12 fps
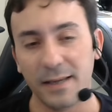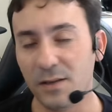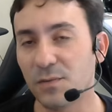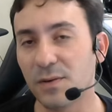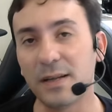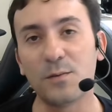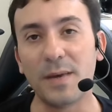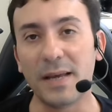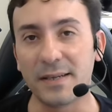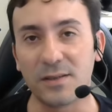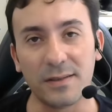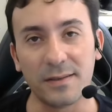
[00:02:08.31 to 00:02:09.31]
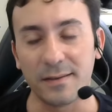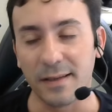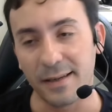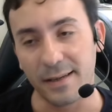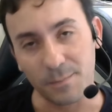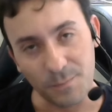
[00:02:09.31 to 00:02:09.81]
Infelizmente,
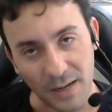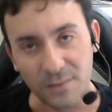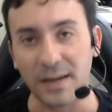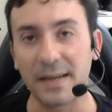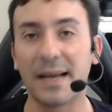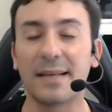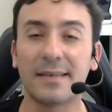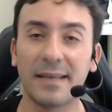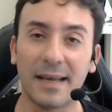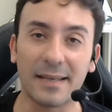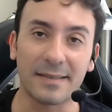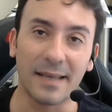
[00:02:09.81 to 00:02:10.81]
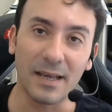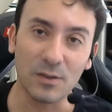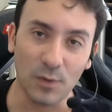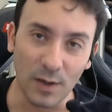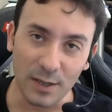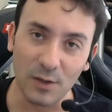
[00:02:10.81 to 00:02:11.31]
é, para variar, sem
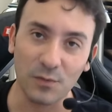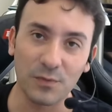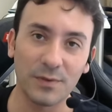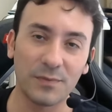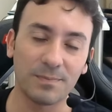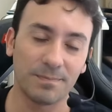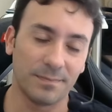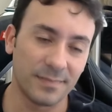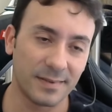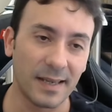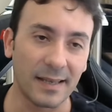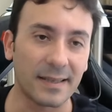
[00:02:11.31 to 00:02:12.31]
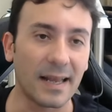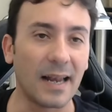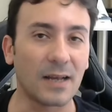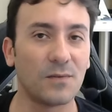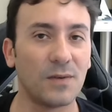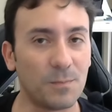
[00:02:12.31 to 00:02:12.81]
acesso, a hora que eu fui
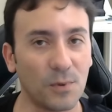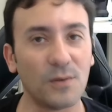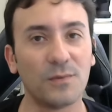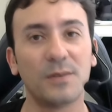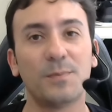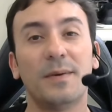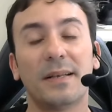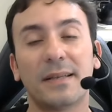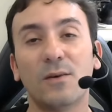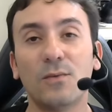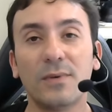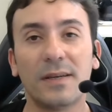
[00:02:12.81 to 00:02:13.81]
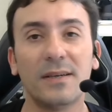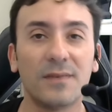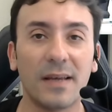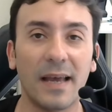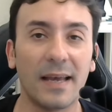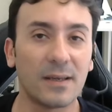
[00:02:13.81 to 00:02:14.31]
sentar lá, que falei, pô, vou experimentar um Gear
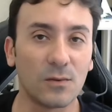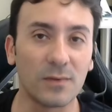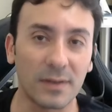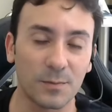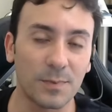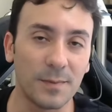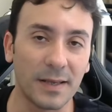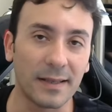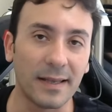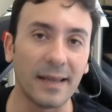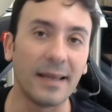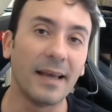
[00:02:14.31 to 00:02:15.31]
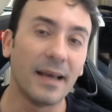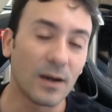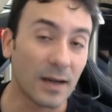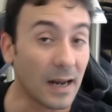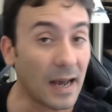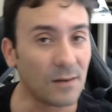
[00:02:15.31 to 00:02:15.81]
VR que eu nunca experimentei
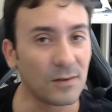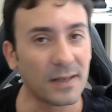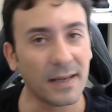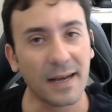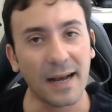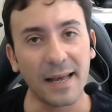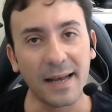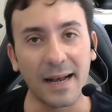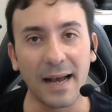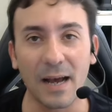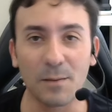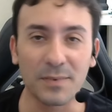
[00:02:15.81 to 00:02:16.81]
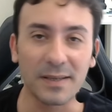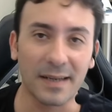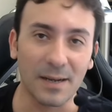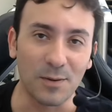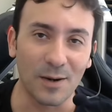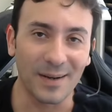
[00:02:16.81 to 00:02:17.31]
Cara, ah, vou ter que carregar porque
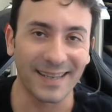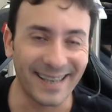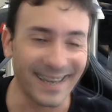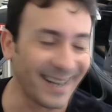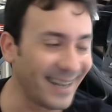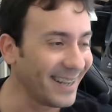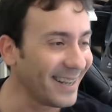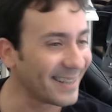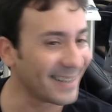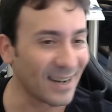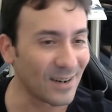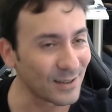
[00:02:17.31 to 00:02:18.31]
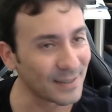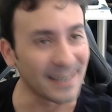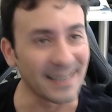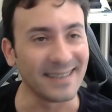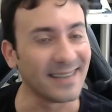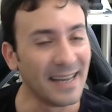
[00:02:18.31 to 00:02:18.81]
acabou a bateria e tá? tal. Ou
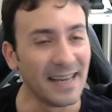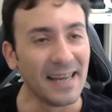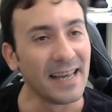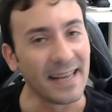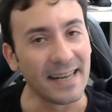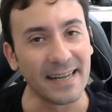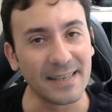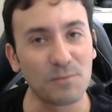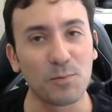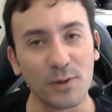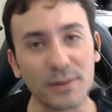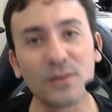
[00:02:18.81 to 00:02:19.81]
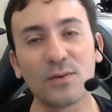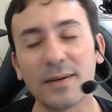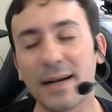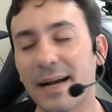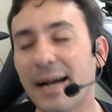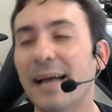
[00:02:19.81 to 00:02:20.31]
seja, é nesse ponto eu sou
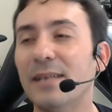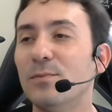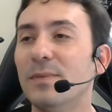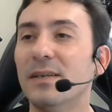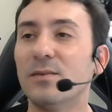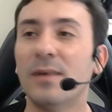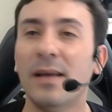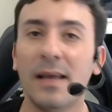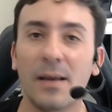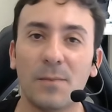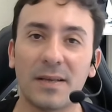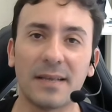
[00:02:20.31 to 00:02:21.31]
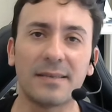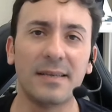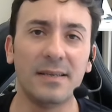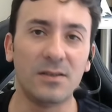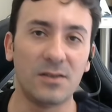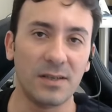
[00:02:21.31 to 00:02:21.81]
cagado mesmo. Mas
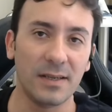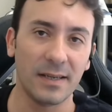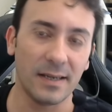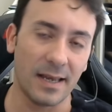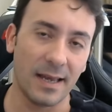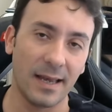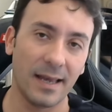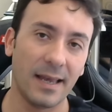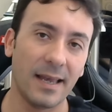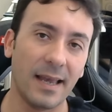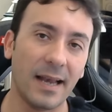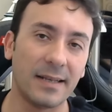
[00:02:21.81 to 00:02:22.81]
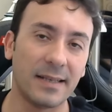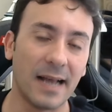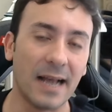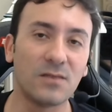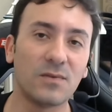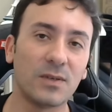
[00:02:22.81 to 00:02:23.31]
assim, de é,
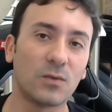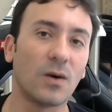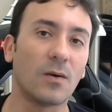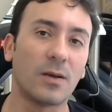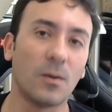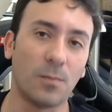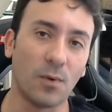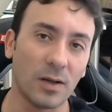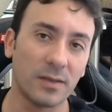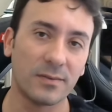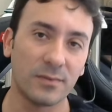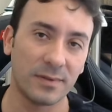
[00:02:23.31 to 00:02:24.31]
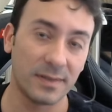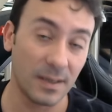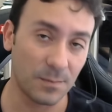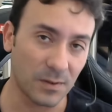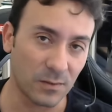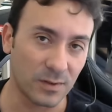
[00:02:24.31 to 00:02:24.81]
realidade virtual que eu posso
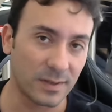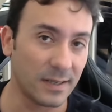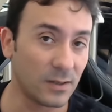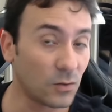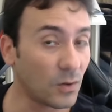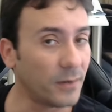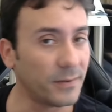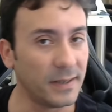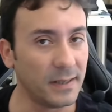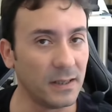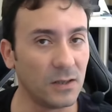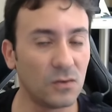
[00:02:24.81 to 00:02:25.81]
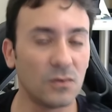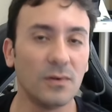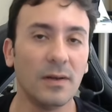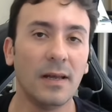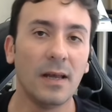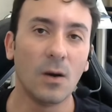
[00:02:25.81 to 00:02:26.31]
dizer para vocês, eu só vi isso.
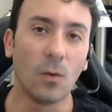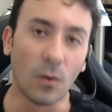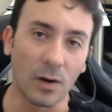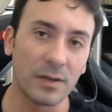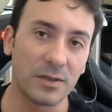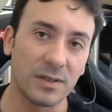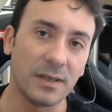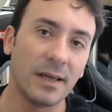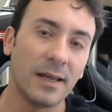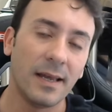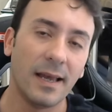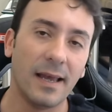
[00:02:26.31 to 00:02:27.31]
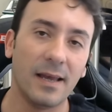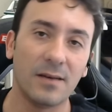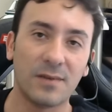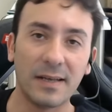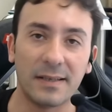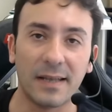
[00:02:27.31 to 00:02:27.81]
Hoje
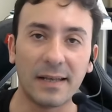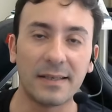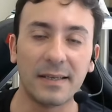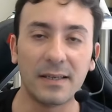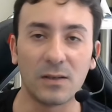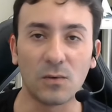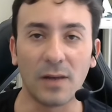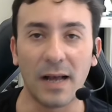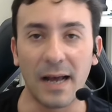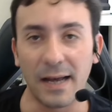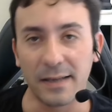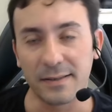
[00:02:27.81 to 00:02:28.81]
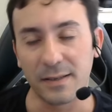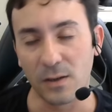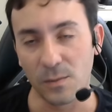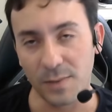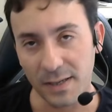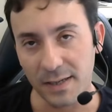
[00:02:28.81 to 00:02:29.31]
é, vai estar tá tendo lá, se eu
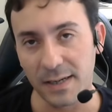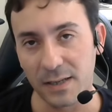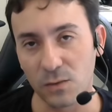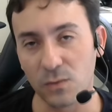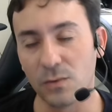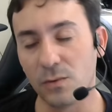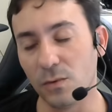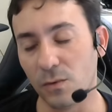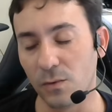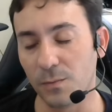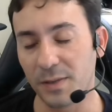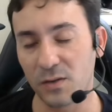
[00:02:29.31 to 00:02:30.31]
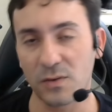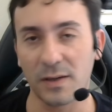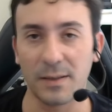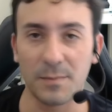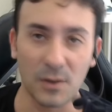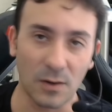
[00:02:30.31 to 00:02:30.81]
não me engano, o
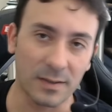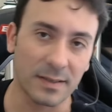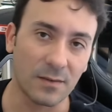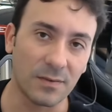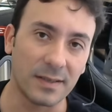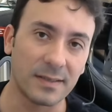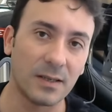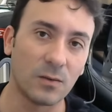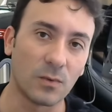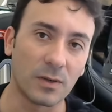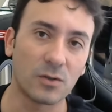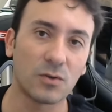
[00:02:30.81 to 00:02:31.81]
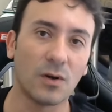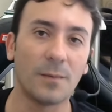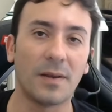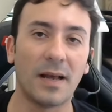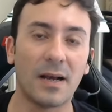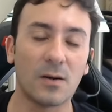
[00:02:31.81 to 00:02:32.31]
pessoal da Binox está fazendo um
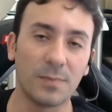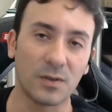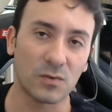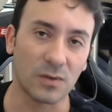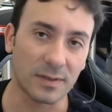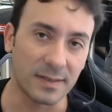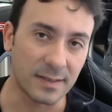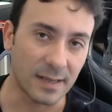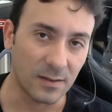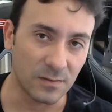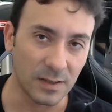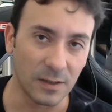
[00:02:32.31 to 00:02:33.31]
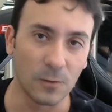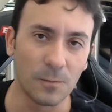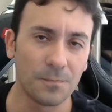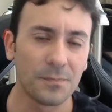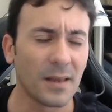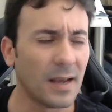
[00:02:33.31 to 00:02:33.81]
workshop lá com o pessoal que se inscreveu.
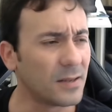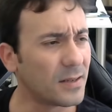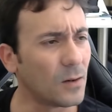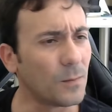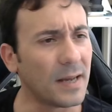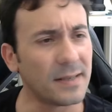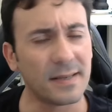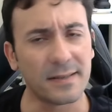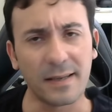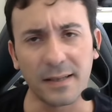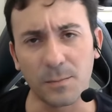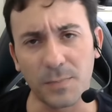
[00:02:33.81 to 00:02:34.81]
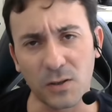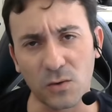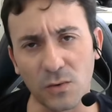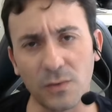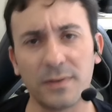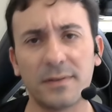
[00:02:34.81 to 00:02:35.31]
Acho que eram mais de 60
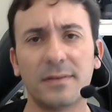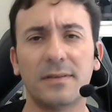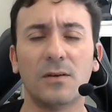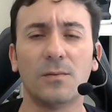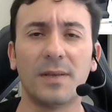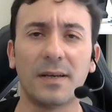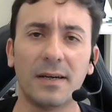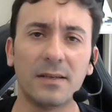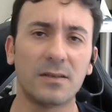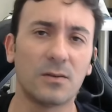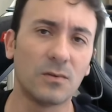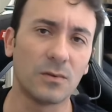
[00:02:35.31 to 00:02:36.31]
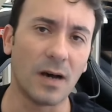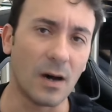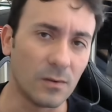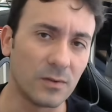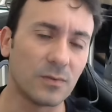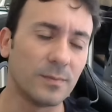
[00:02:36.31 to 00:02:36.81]
pessoas, se eu não me engano, segundo o
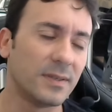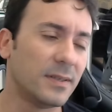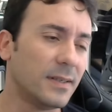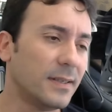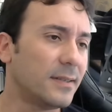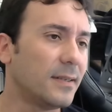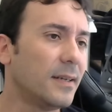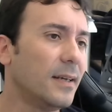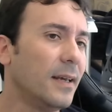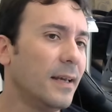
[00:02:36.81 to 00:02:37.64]
Howens me disse.